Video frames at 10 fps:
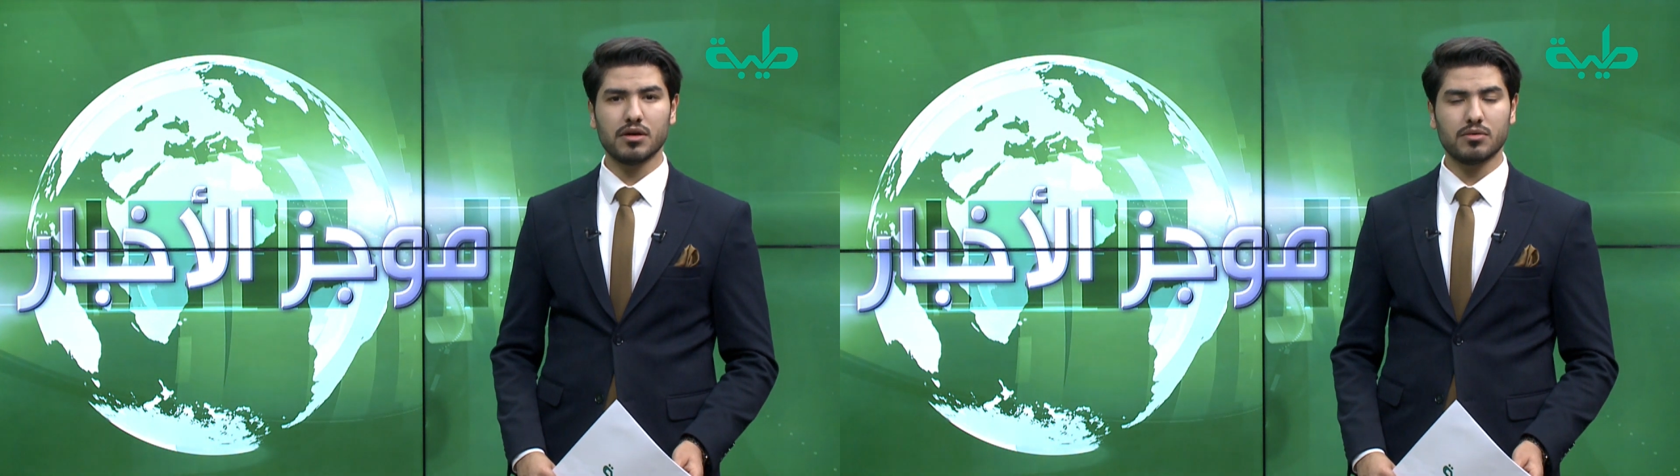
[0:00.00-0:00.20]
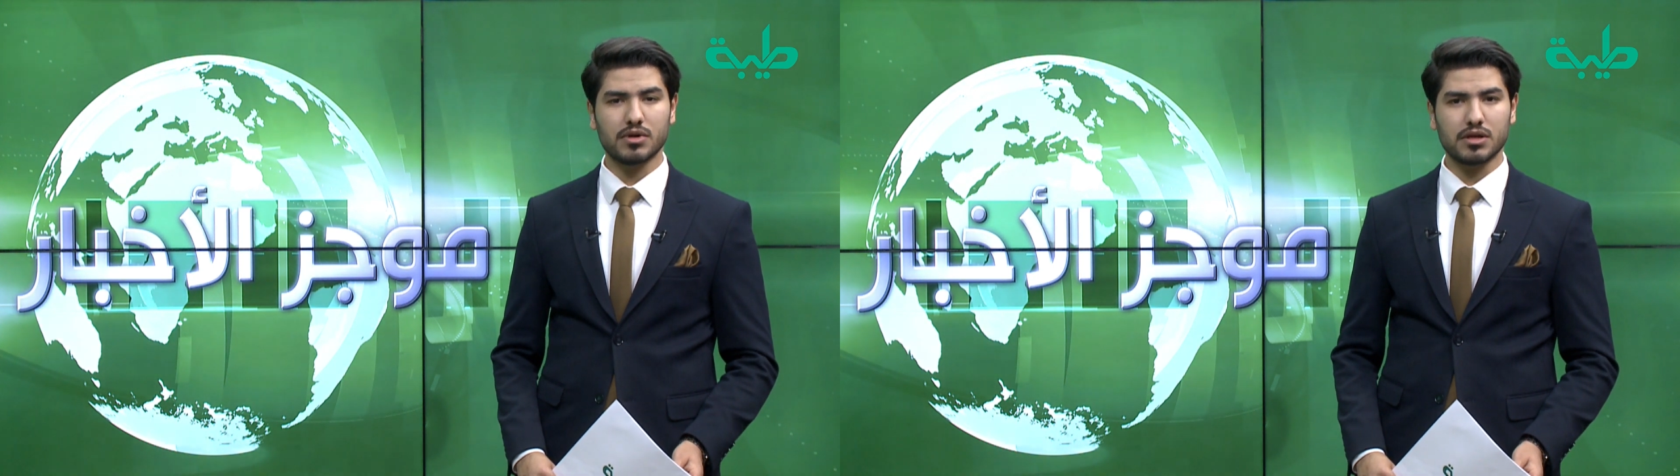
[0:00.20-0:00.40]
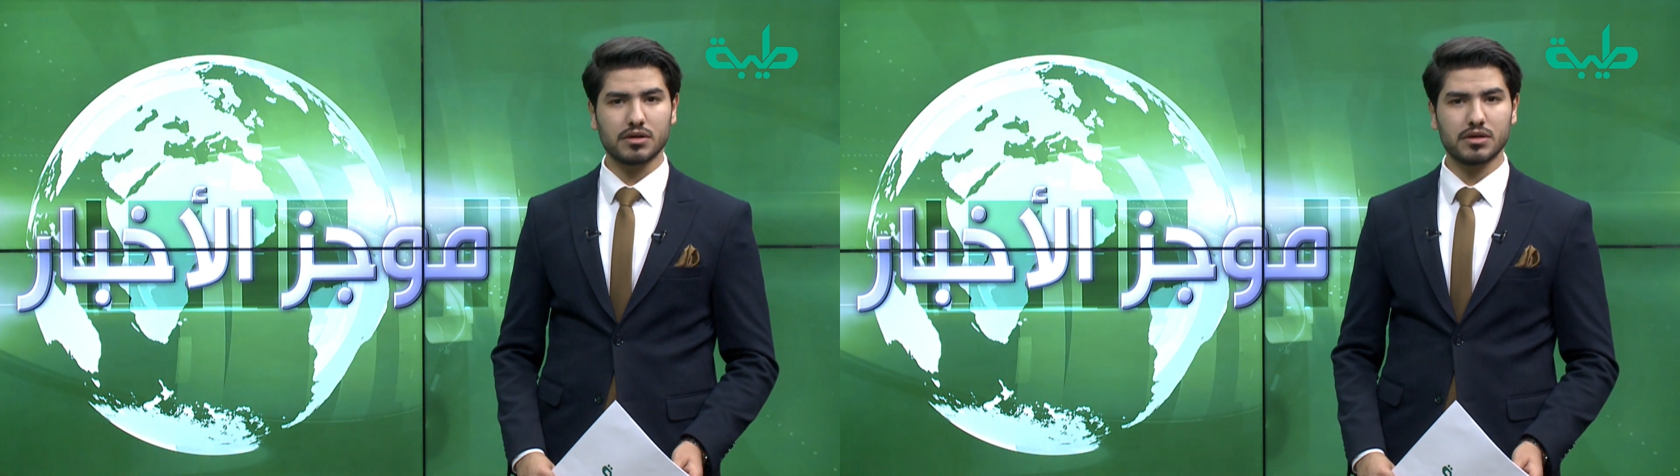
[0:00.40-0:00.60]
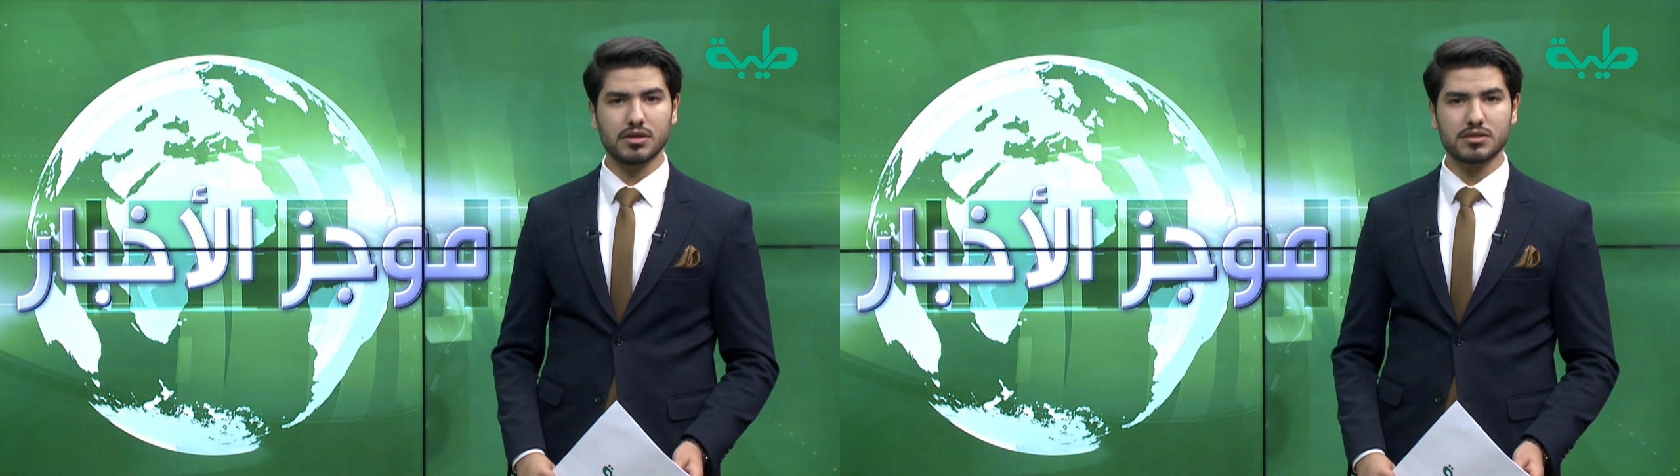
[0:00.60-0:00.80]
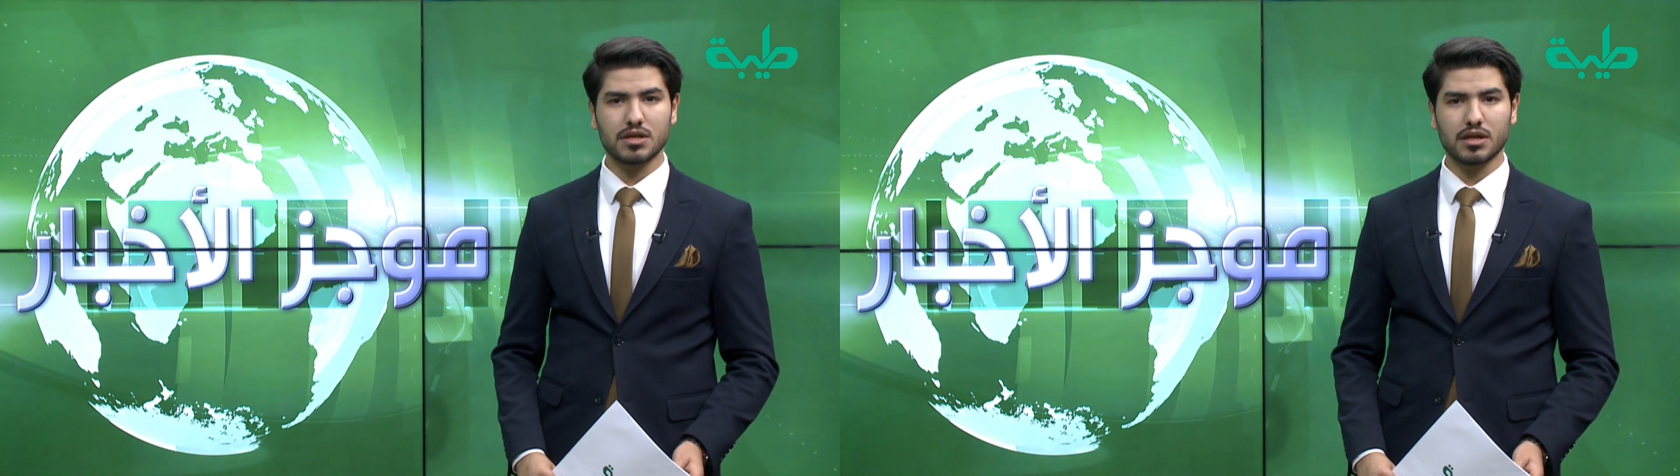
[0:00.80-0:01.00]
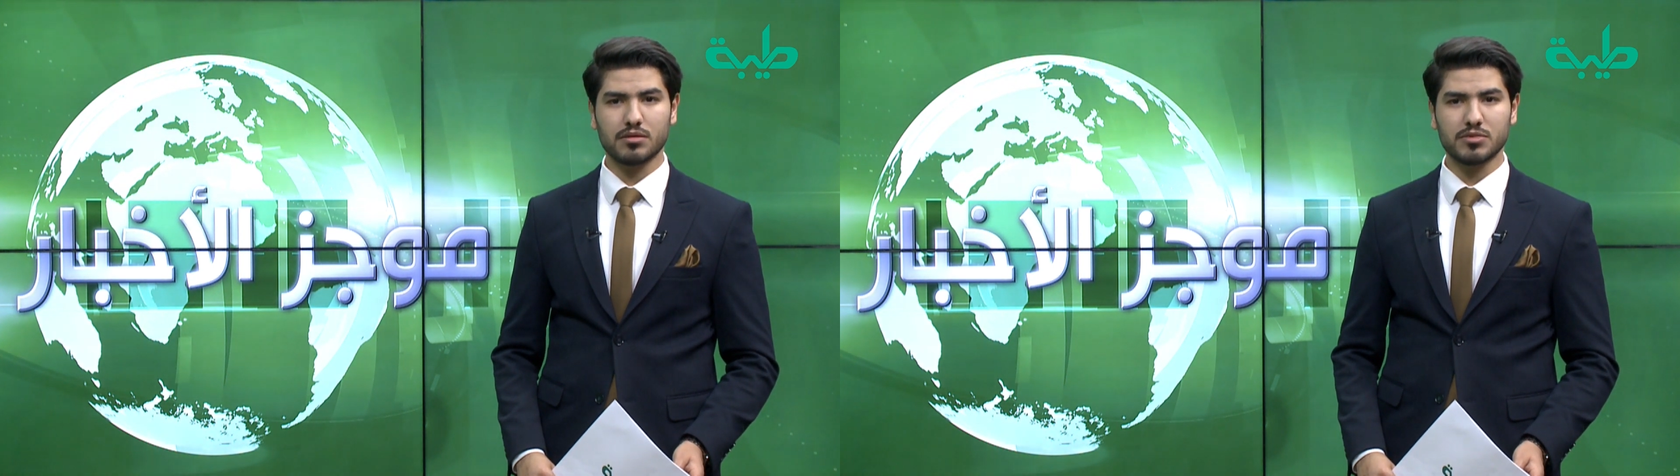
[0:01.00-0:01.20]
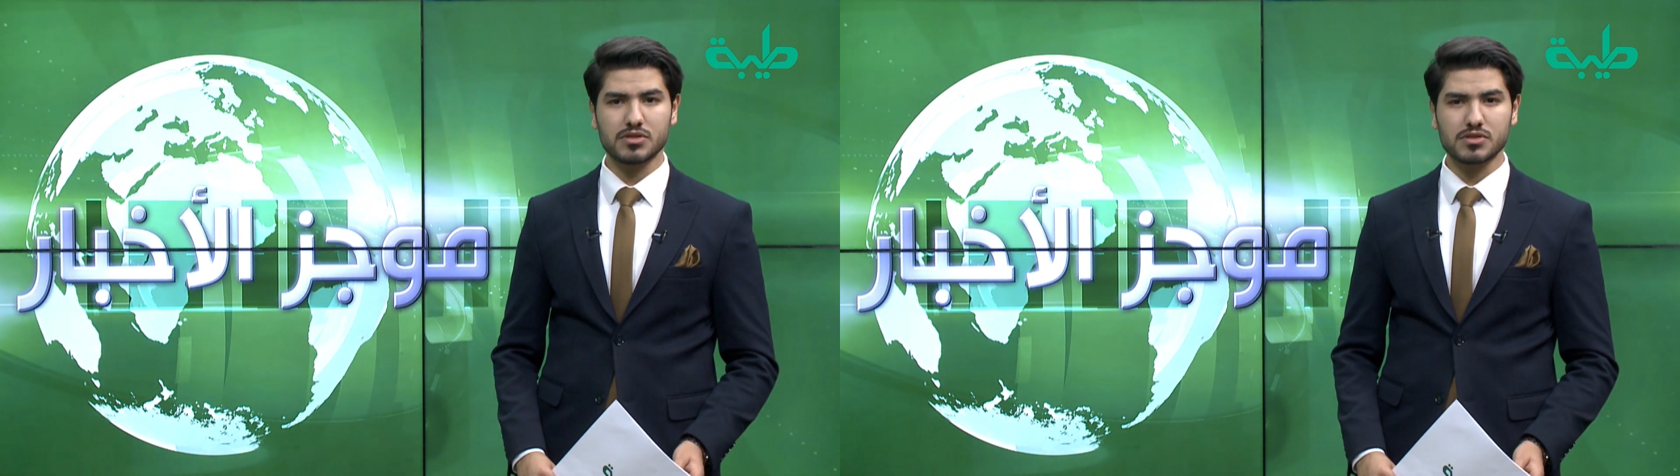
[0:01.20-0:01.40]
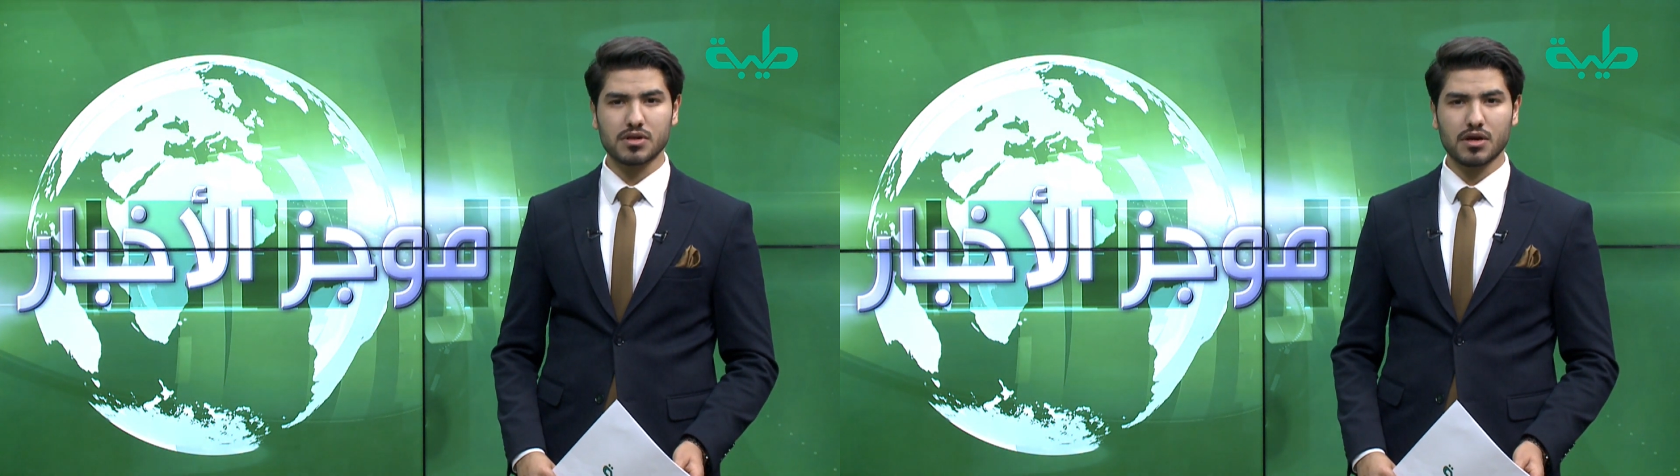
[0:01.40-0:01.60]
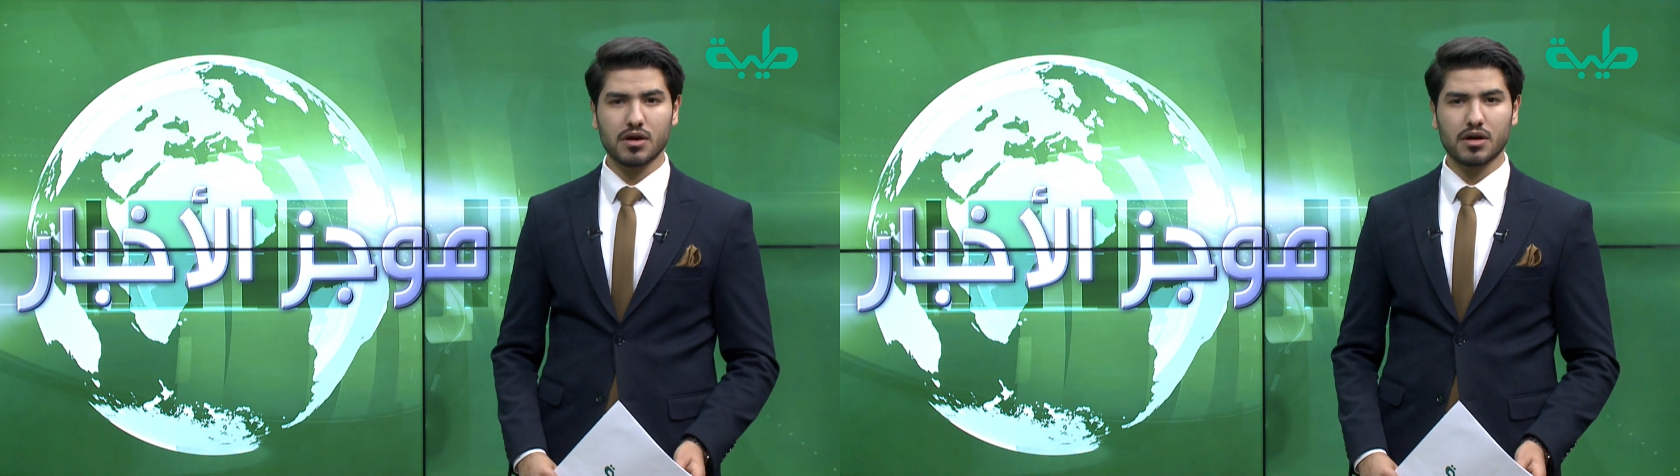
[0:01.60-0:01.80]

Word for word: ولغاية الخميس